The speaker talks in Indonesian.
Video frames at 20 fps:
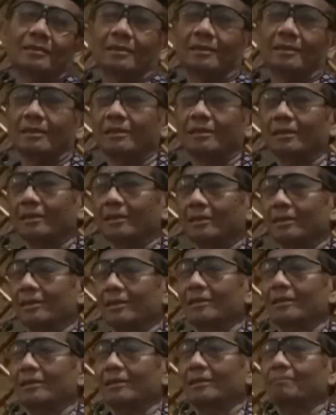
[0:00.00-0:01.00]

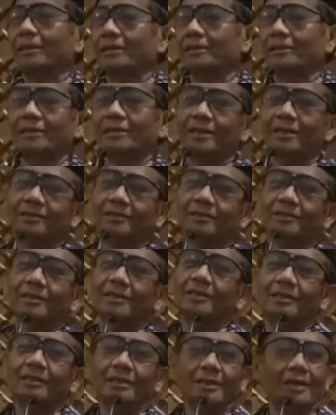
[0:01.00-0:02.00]
eh,
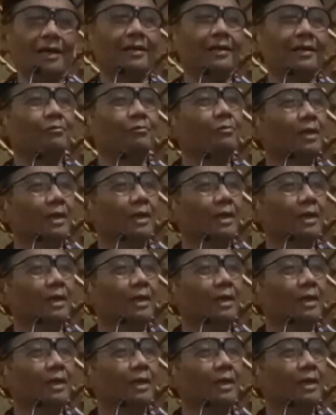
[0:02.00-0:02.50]
presidensial tidak ada juga